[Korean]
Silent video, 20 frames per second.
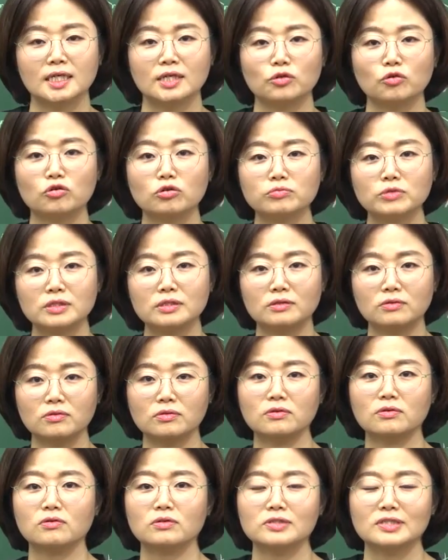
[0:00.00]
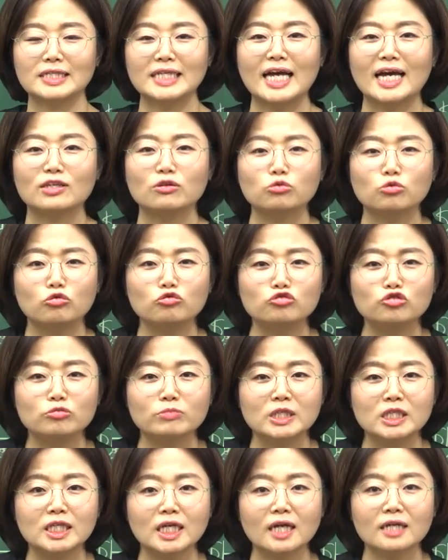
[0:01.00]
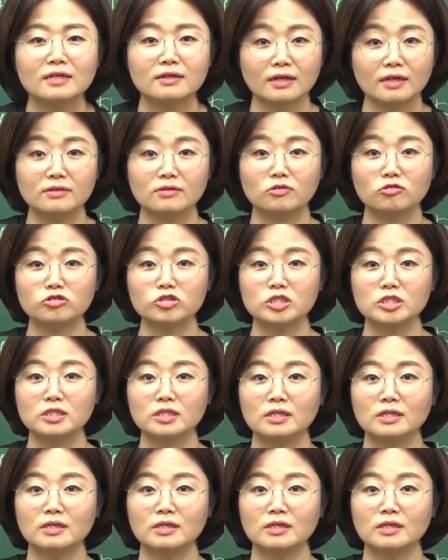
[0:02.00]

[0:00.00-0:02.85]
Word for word: 여러분한테 그러는 거죠. 야, 너 돈 좀 있냐? 이렇게 하는 거지.